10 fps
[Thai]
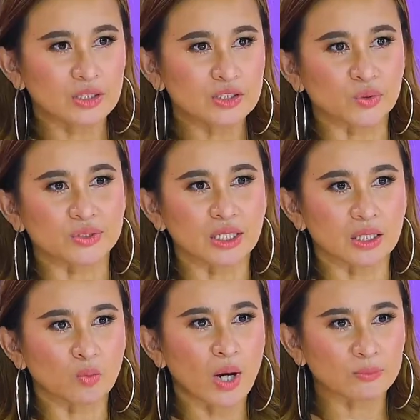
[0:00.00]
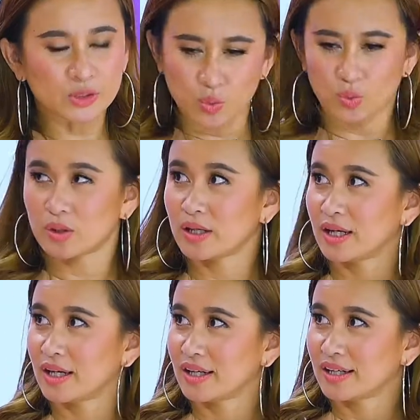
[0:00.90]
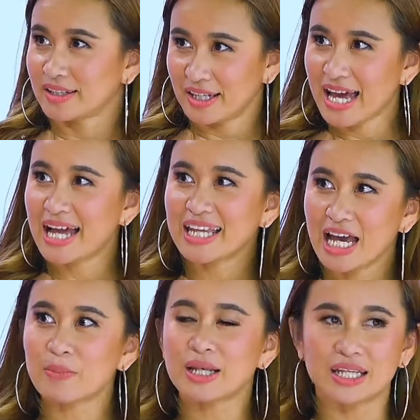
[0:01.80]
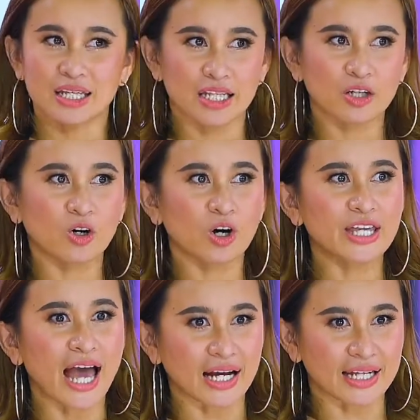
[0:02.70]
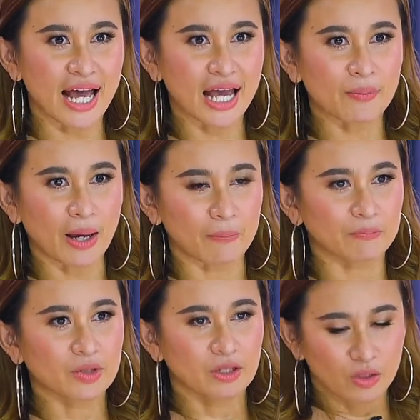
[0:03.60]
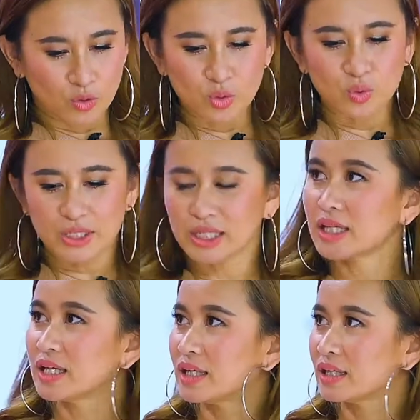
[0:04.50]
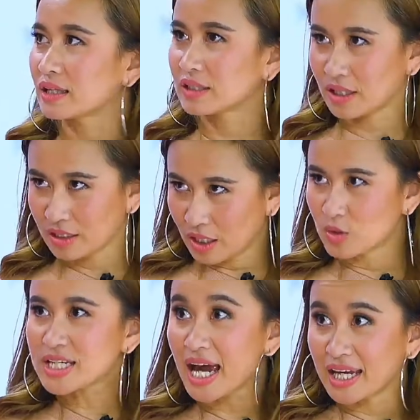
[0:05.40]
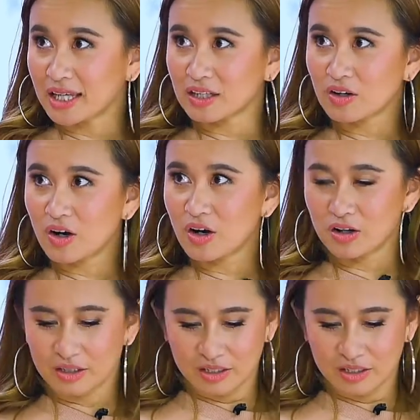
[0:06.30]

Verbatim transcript: เขาจะส่งเสริมความสุข ในด้านนี้ให้มาริแล้วเขาก็อยากได้แบบครูที่เข้าใจแล้วก็